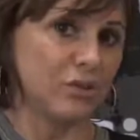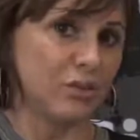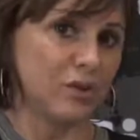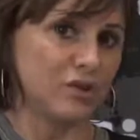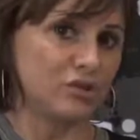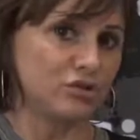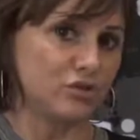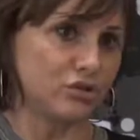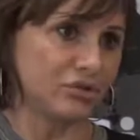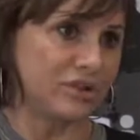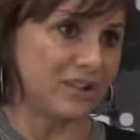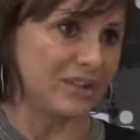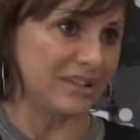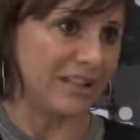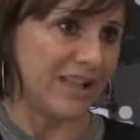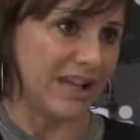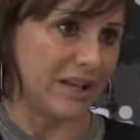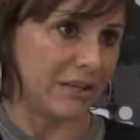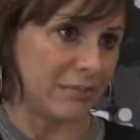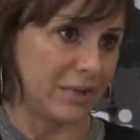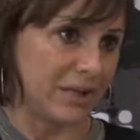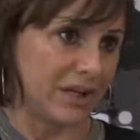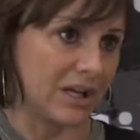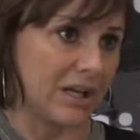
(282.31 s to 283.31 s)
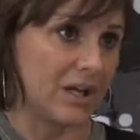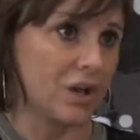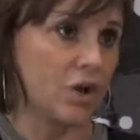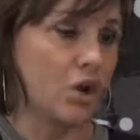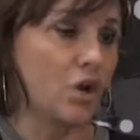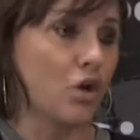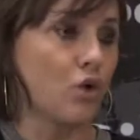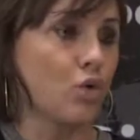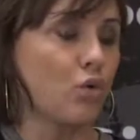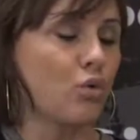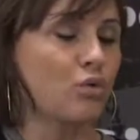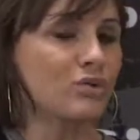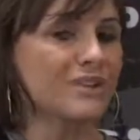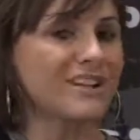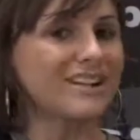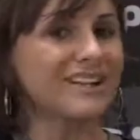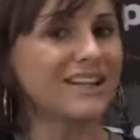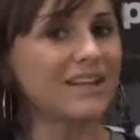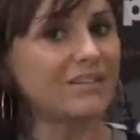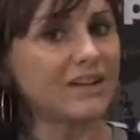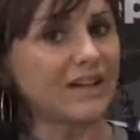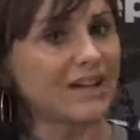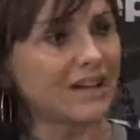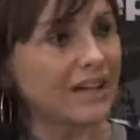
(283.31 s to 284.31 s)
Questo determina un
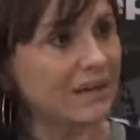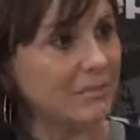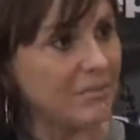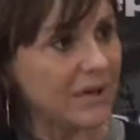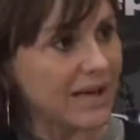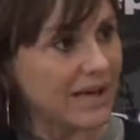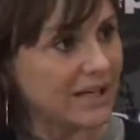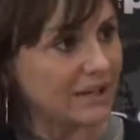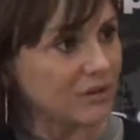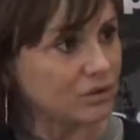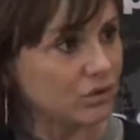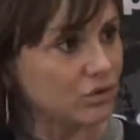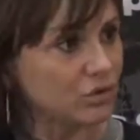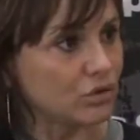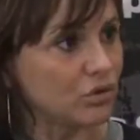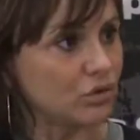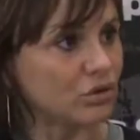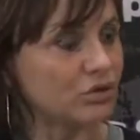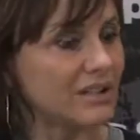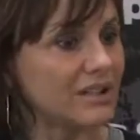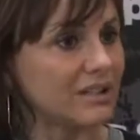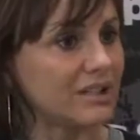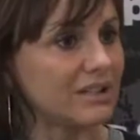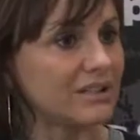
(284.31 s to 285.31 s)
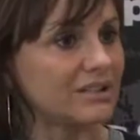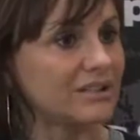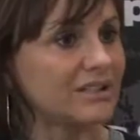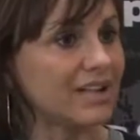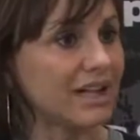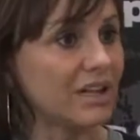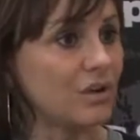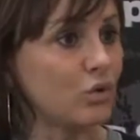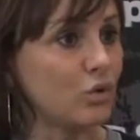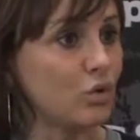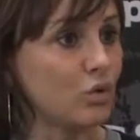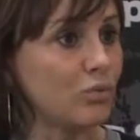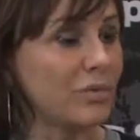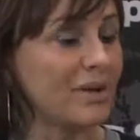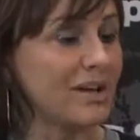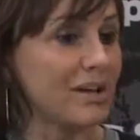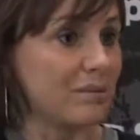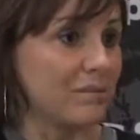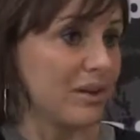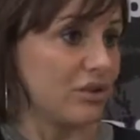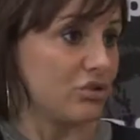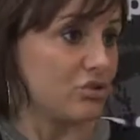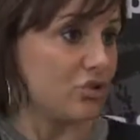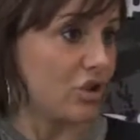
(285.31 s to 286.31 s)
livellamento eh, dei numeri
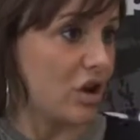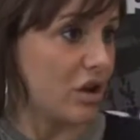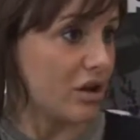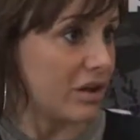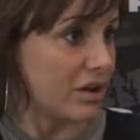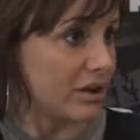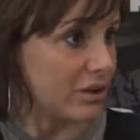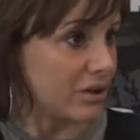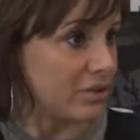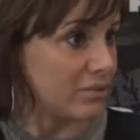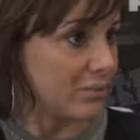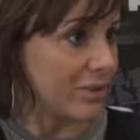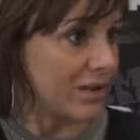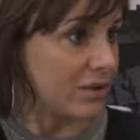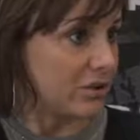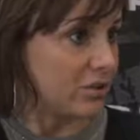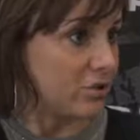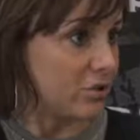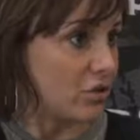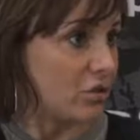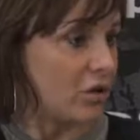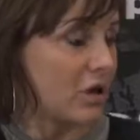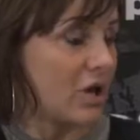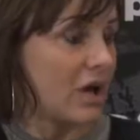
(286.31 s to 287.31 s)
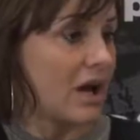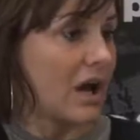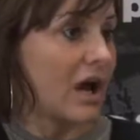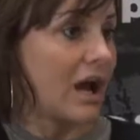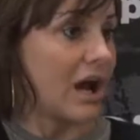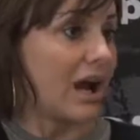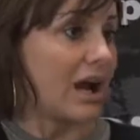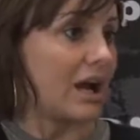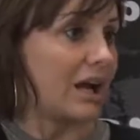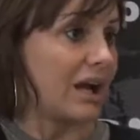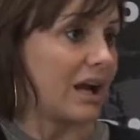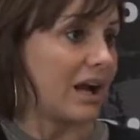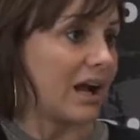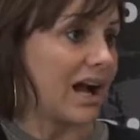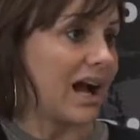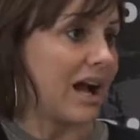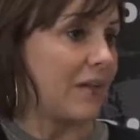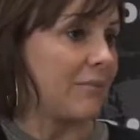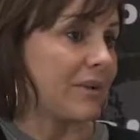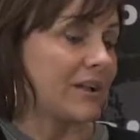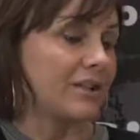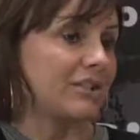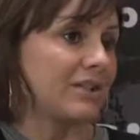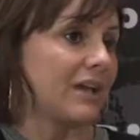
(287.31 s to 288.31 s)
maggiori rispetto alla
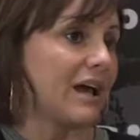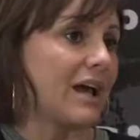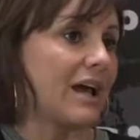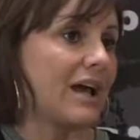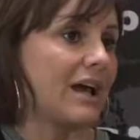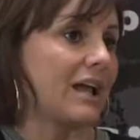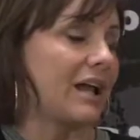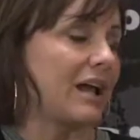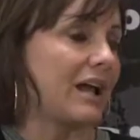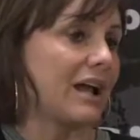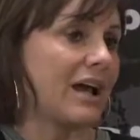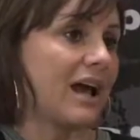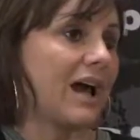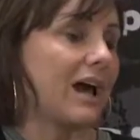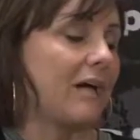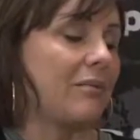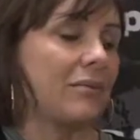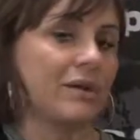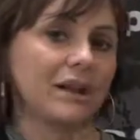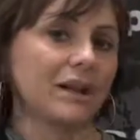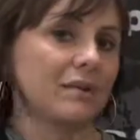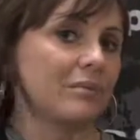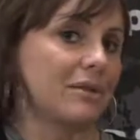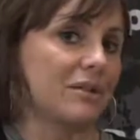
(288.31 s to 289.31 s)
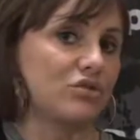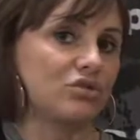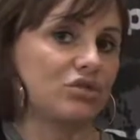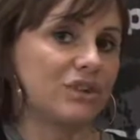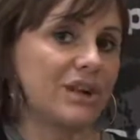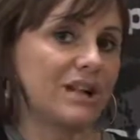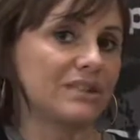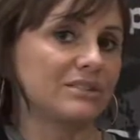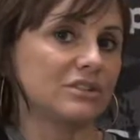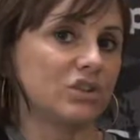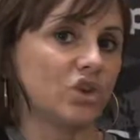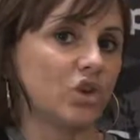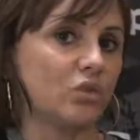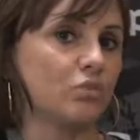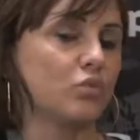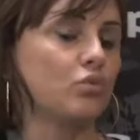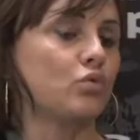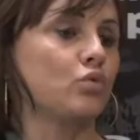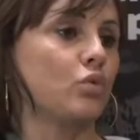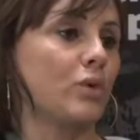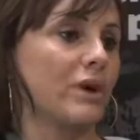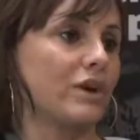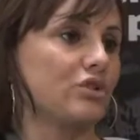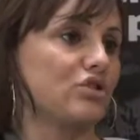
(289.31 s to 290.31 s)
Camera. Se alla Camera la maggioranza
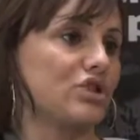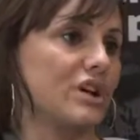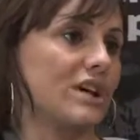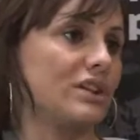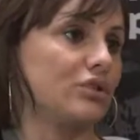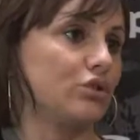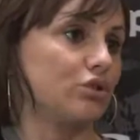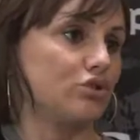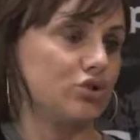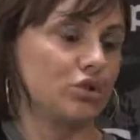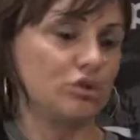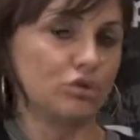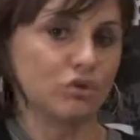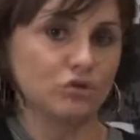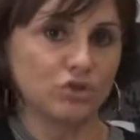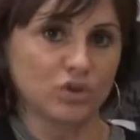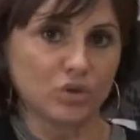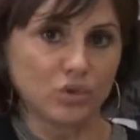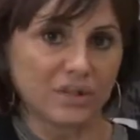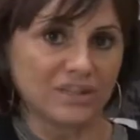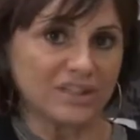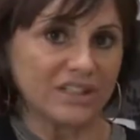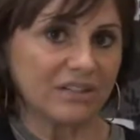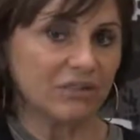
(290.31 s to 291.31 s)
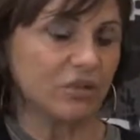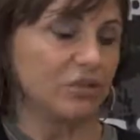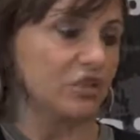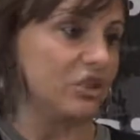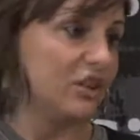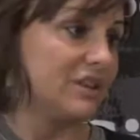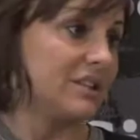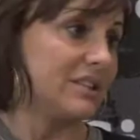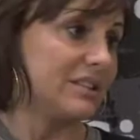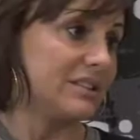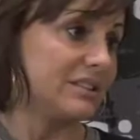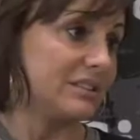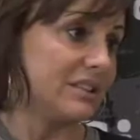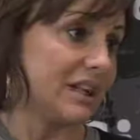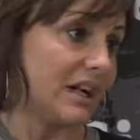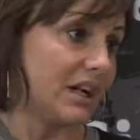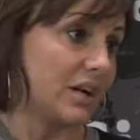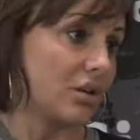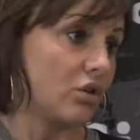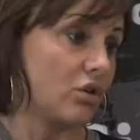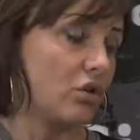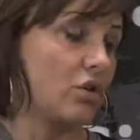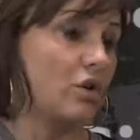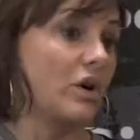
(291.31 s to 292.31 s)
comunque ha 100-150 voti di
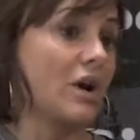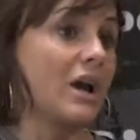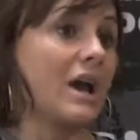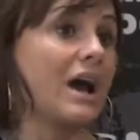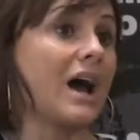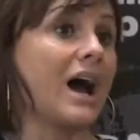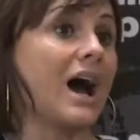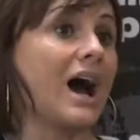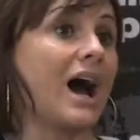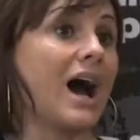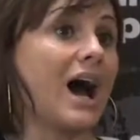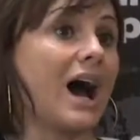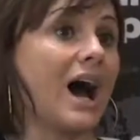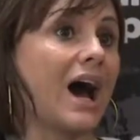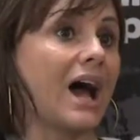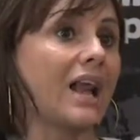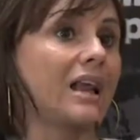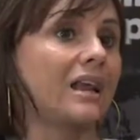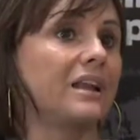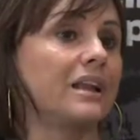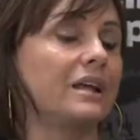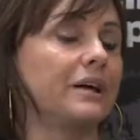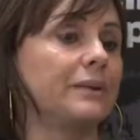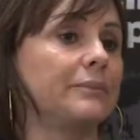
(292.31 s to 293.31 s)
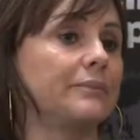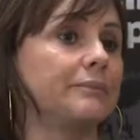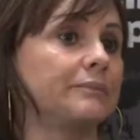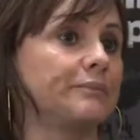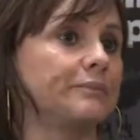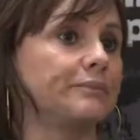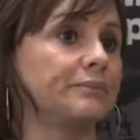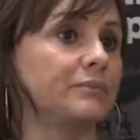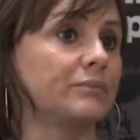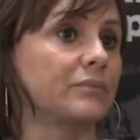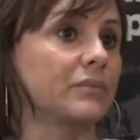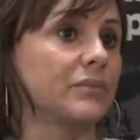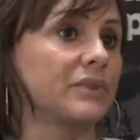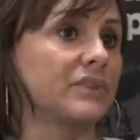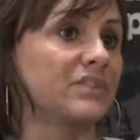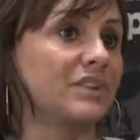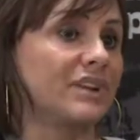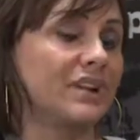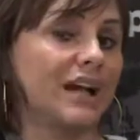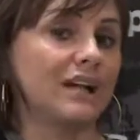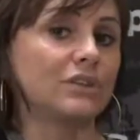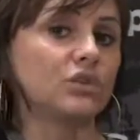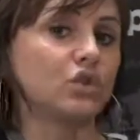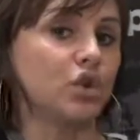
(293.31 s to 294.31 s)
distacco, al mh, mm,
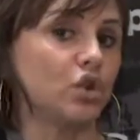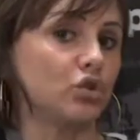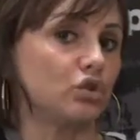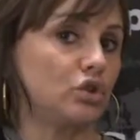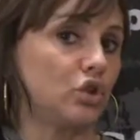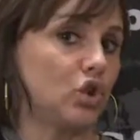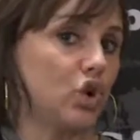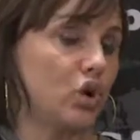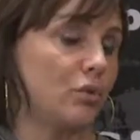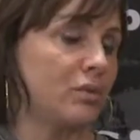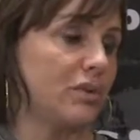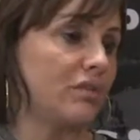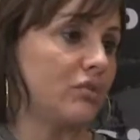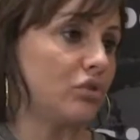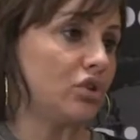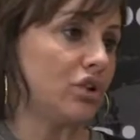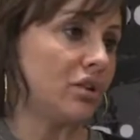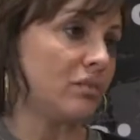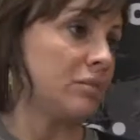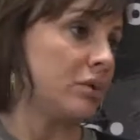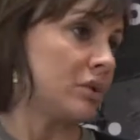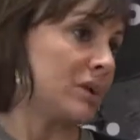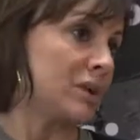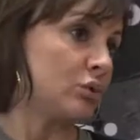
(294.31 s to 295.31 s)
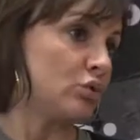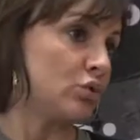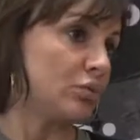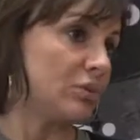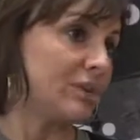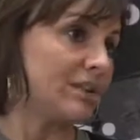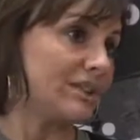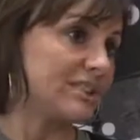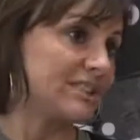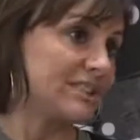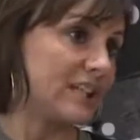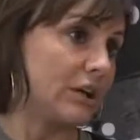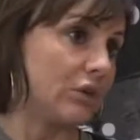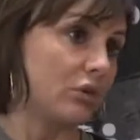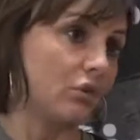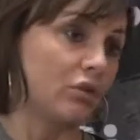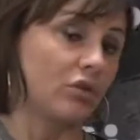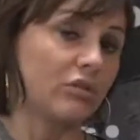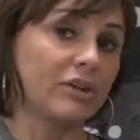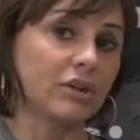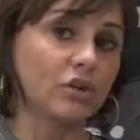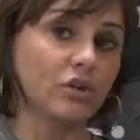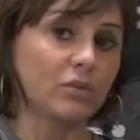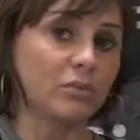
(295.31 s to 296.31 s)
Senato, così come è avvenuto nel 2006 col
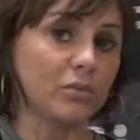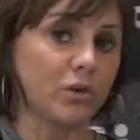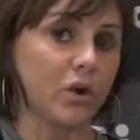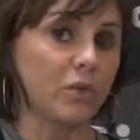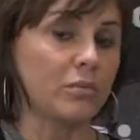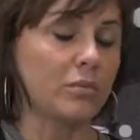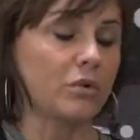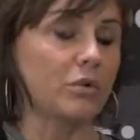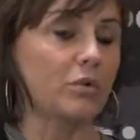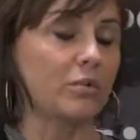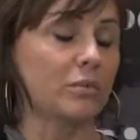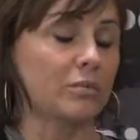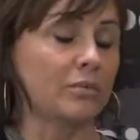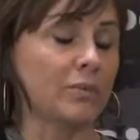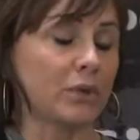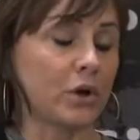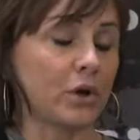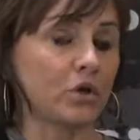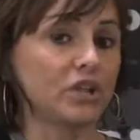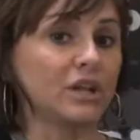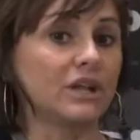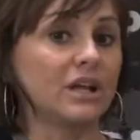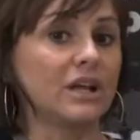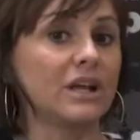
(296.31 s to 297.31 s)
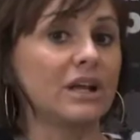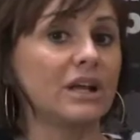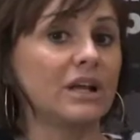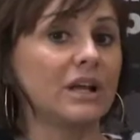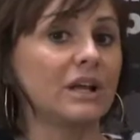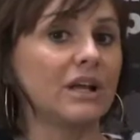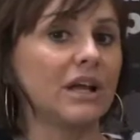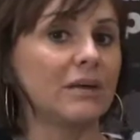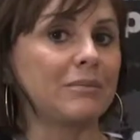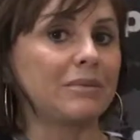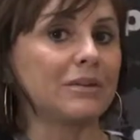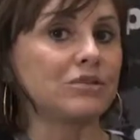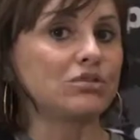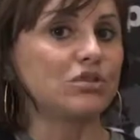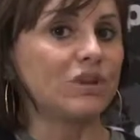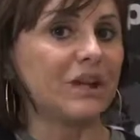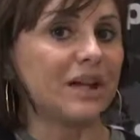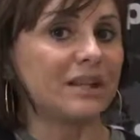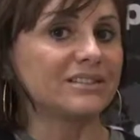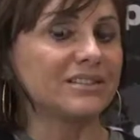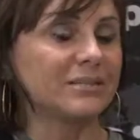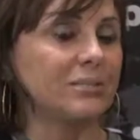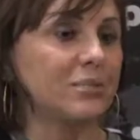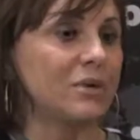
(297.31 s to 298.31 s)
governo proprio, Prodi, la
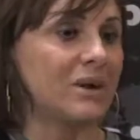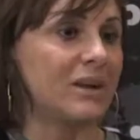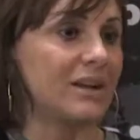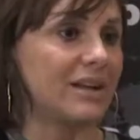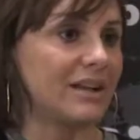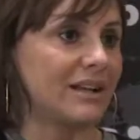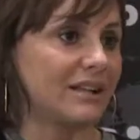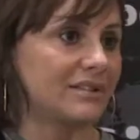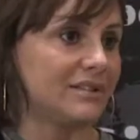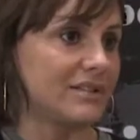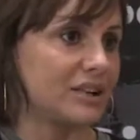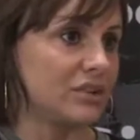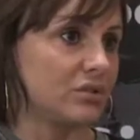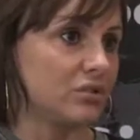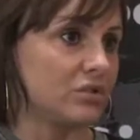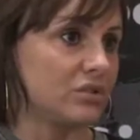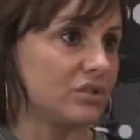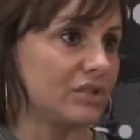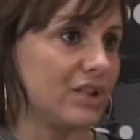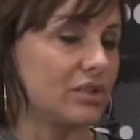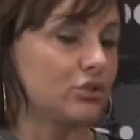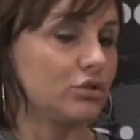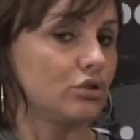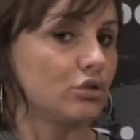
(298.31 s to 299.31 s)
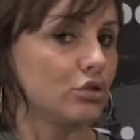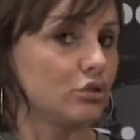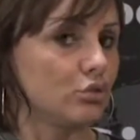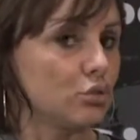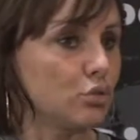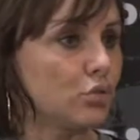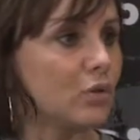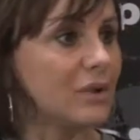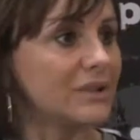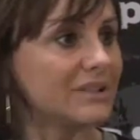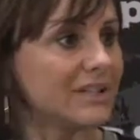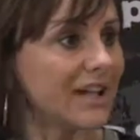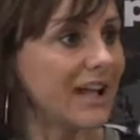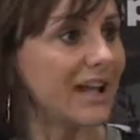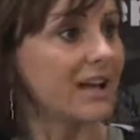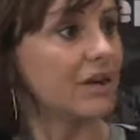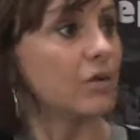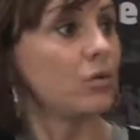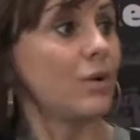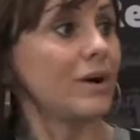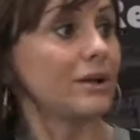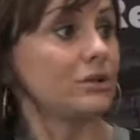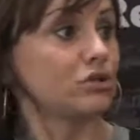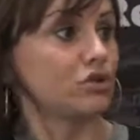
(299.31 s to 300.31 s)
maggioranza può anche essere soltanto di due, tre,
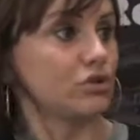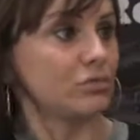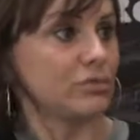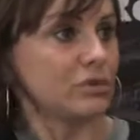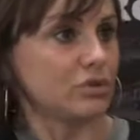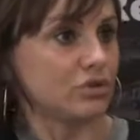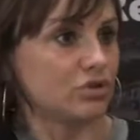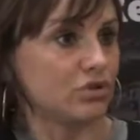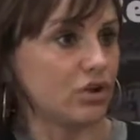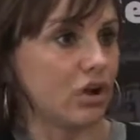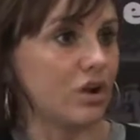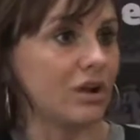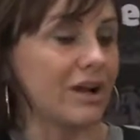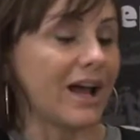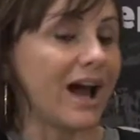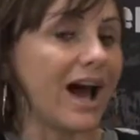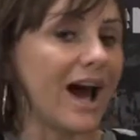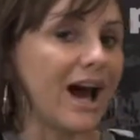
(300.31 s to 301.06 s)
quattro persone.